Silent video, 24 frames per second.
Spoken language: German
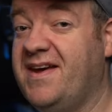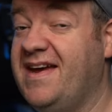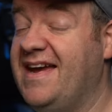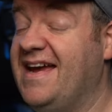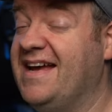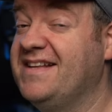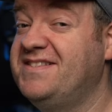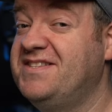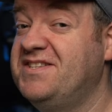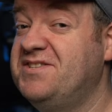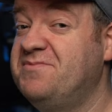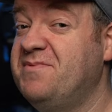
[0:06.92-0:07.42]

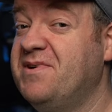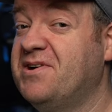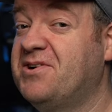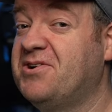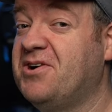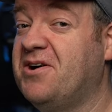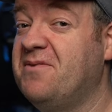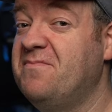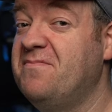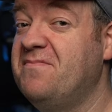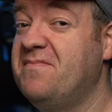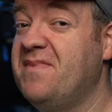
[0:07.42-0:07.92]
Herzlich
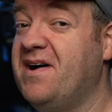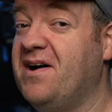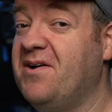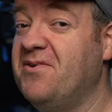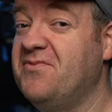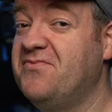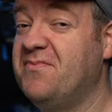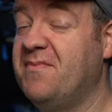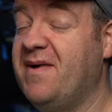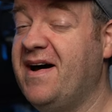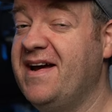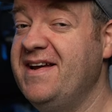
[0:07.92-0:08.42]
willkommen
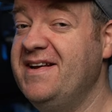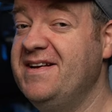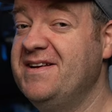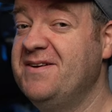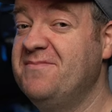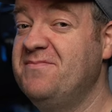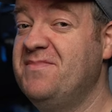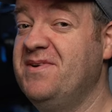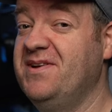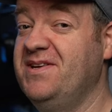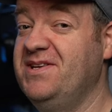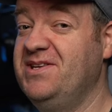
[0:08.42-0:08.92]
auf
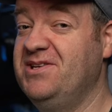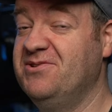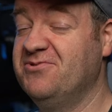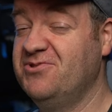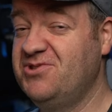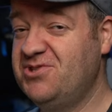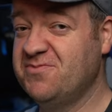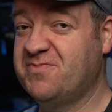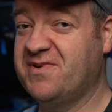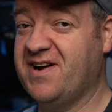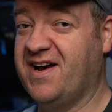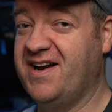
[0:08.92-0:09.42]
meinem
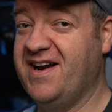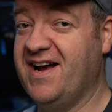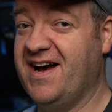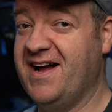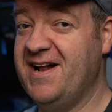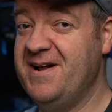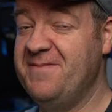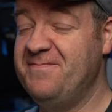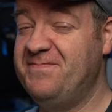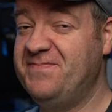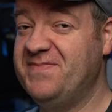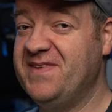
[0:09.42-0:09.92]

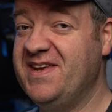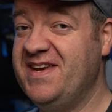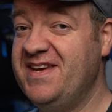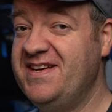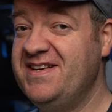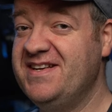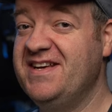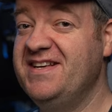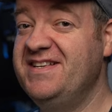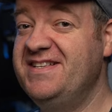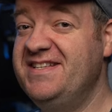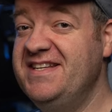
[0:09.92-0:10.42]
YouTube-Kanal.
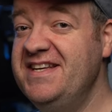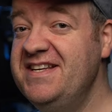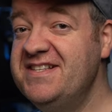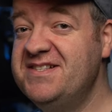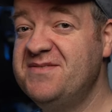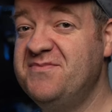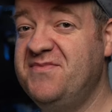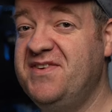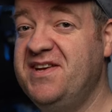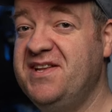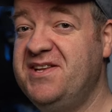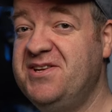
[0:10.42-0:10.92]
In
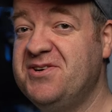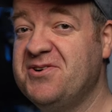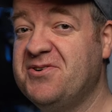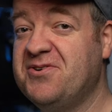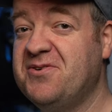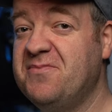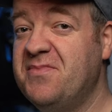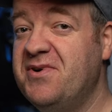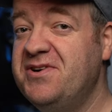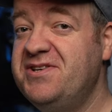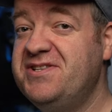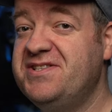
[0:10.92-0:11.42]
diesem
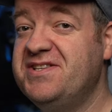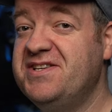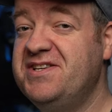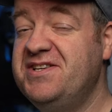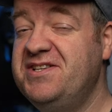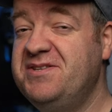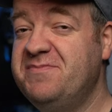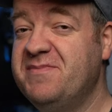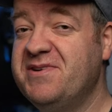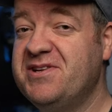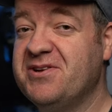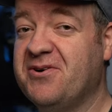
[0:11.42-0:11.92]
Video möchte
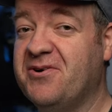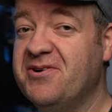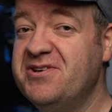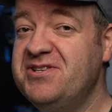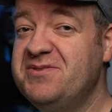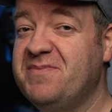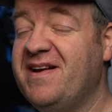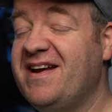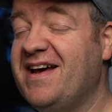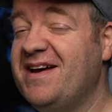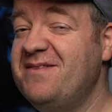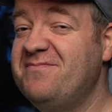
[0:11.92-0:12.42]
ich mit
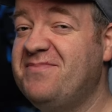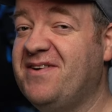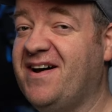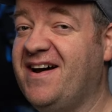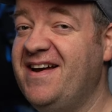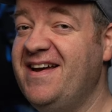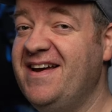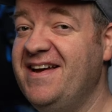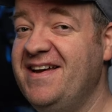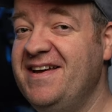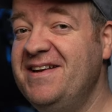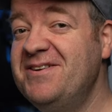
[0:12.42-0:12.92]
euch mal ein
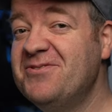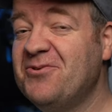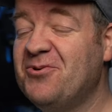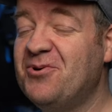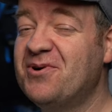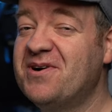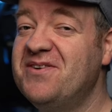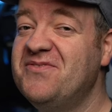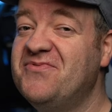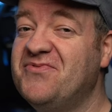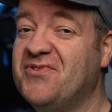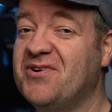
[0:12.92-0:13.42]
paar
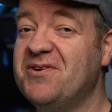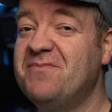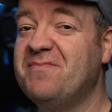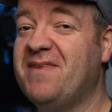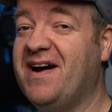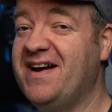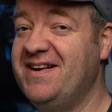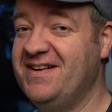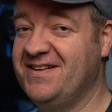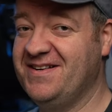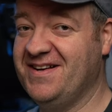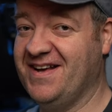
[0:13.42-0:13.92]
Erinnerungen von
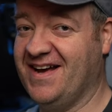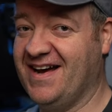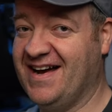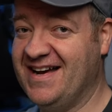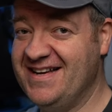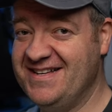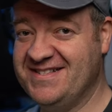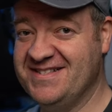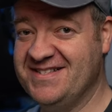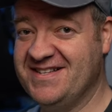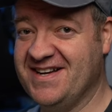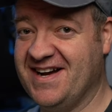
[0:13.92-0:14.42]
meinen
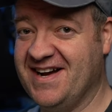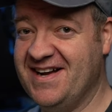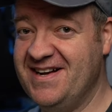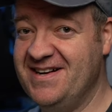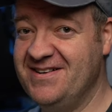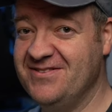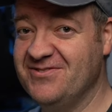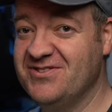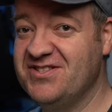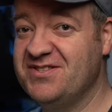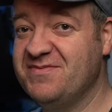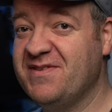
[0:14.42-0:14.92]
Reisen
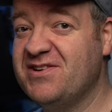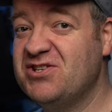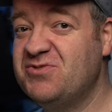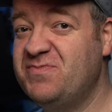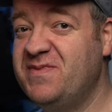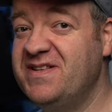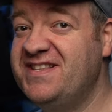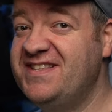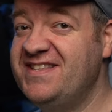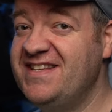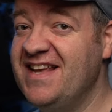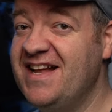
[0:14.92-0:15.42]
teilen. Und zwar
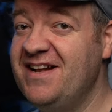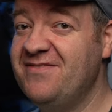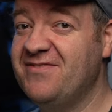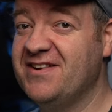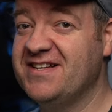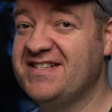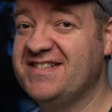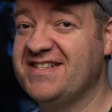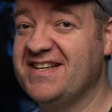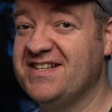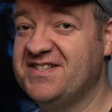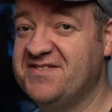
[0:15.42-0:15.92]
speziell
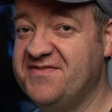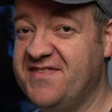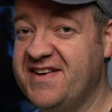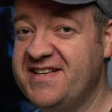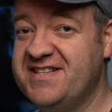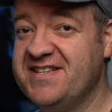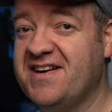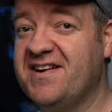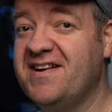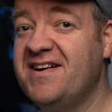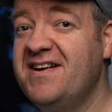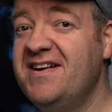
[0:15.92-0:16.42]
was das
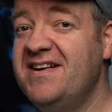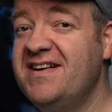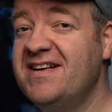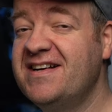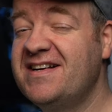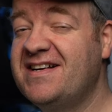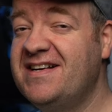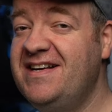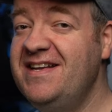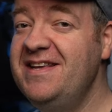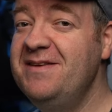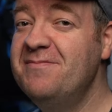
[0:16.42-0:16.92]
Wetter,
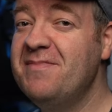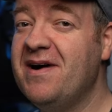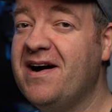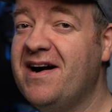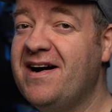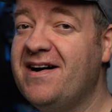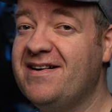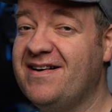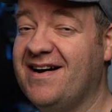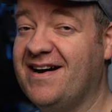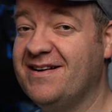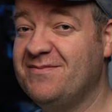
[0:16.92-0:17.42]

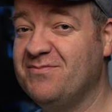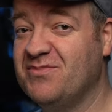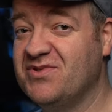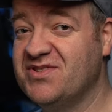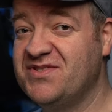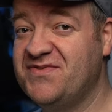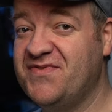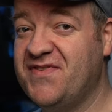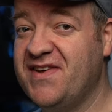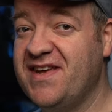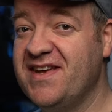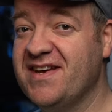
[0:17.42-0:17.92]
Klima,
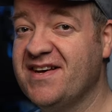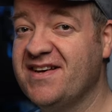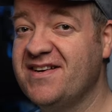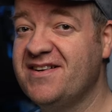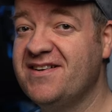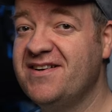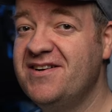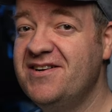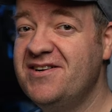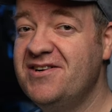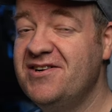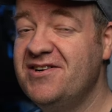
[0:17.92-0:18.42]

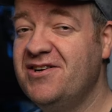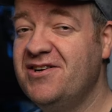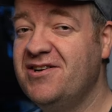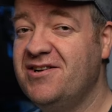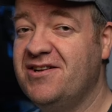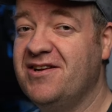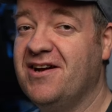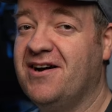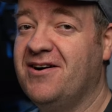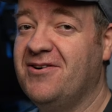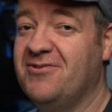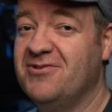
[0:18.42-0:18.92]
Atmosphäre
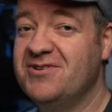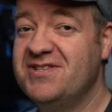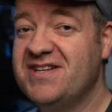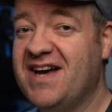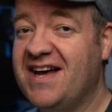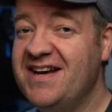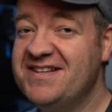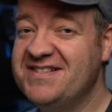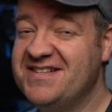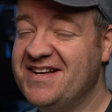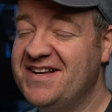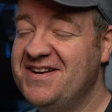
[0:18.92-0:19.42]
ja, und
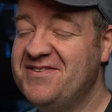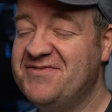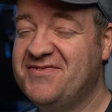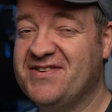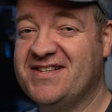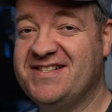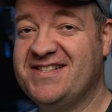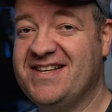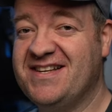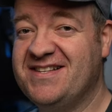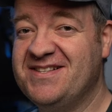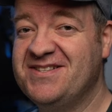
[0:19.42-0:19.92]
alle seine
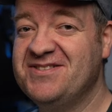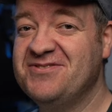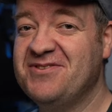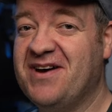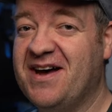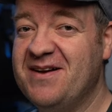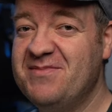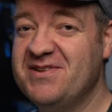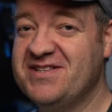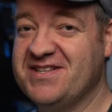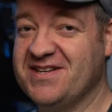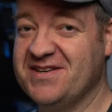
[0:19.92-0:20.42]
Facetten so
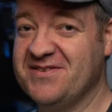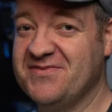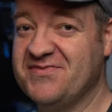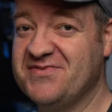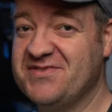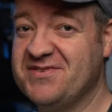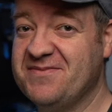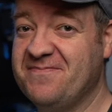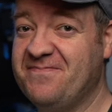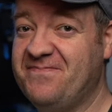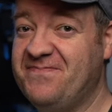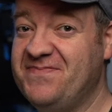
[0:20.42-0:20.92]

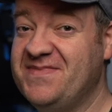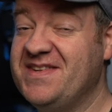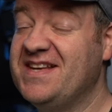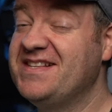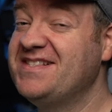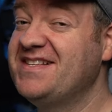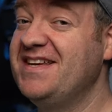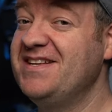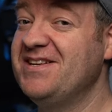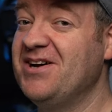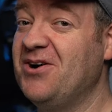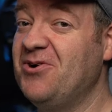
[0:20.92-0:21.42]
anbetrifft.
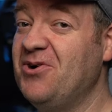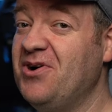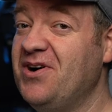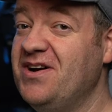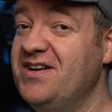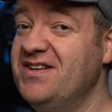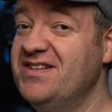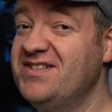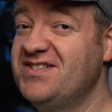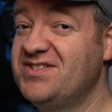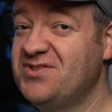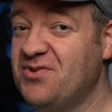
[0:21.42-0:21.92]
Das geht auch
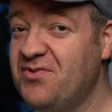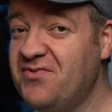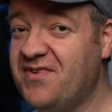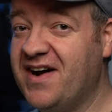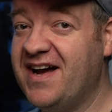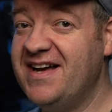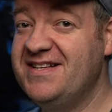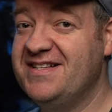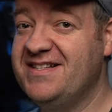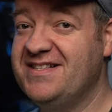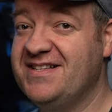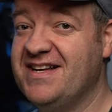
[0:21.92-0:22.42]
so
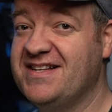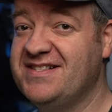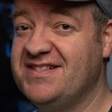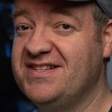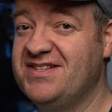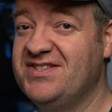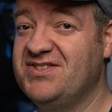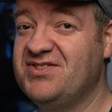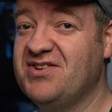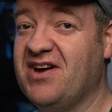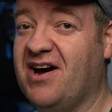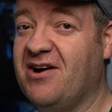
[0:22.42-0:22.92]
weit, dass
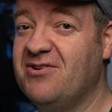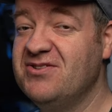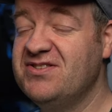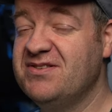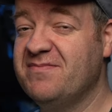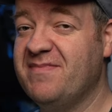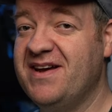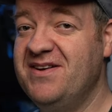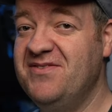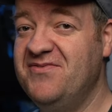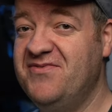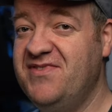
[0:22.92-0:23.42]
ich zu Hause
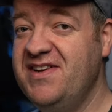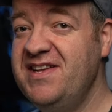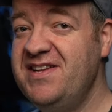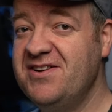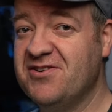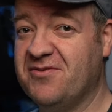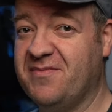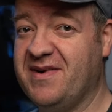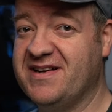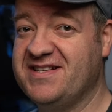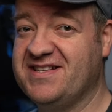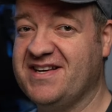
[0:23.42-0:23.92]
mein
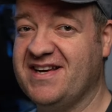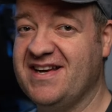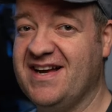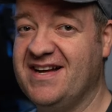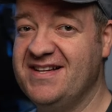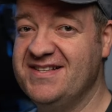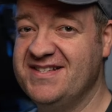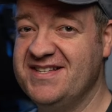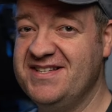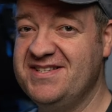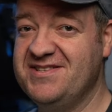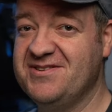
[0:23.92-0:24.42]

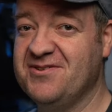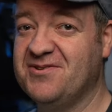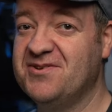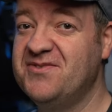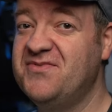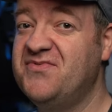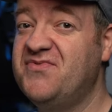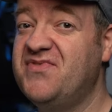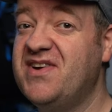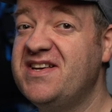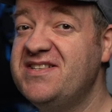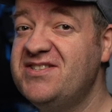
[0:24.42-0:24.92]
Videomaterial sichte
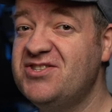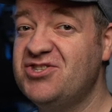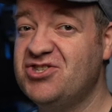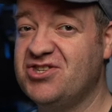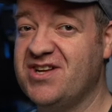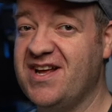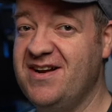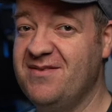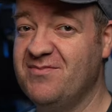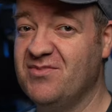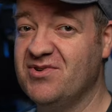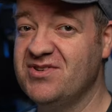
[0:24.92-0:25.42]
und
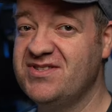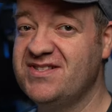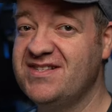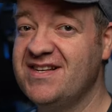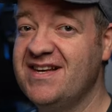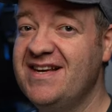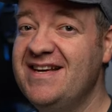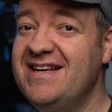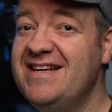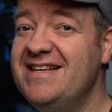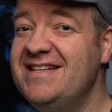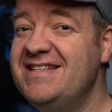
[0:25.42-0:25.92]
feststellen muss,
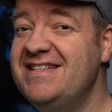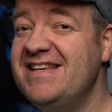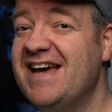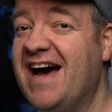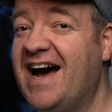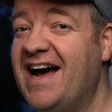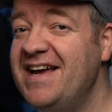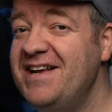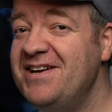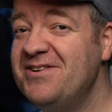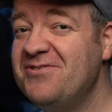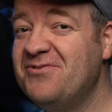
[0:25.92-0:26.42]
die
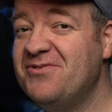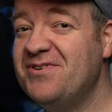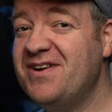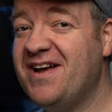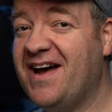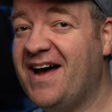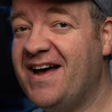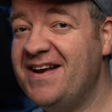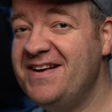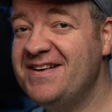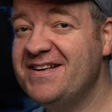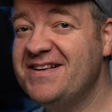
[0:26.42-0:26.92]
eine
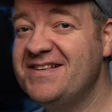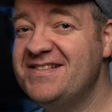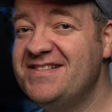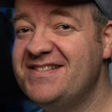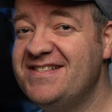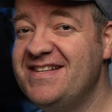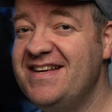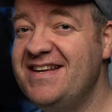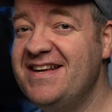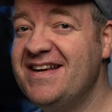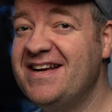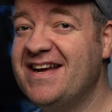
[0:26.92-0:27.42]
oder andere
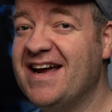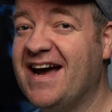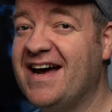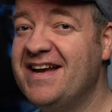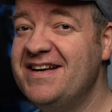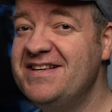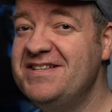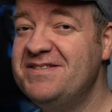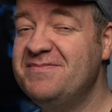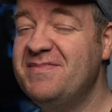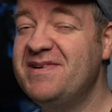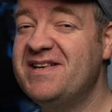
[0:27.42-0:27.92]
Szene gar
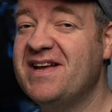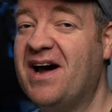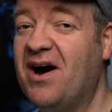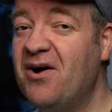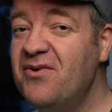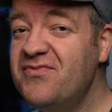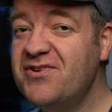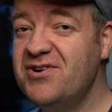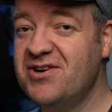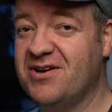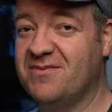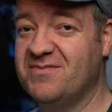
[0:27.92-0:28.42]
nicht mit
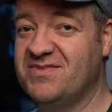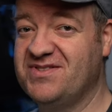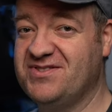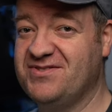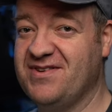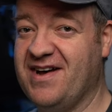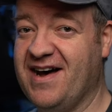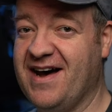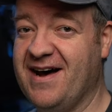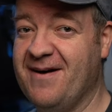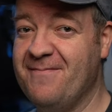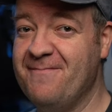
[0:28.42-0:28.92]
aufgenommen
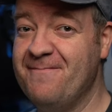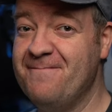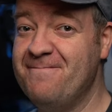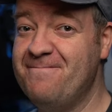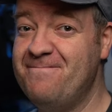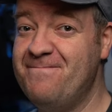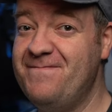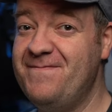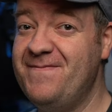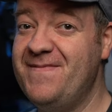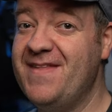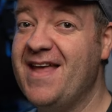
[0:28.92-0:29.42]
zu haben.
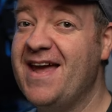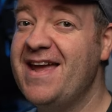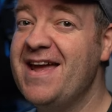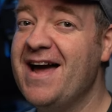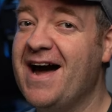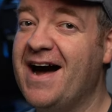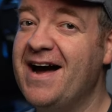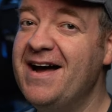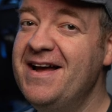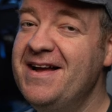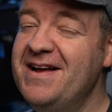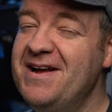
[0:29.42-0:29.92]

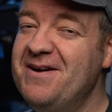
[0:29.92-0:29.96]
Naja,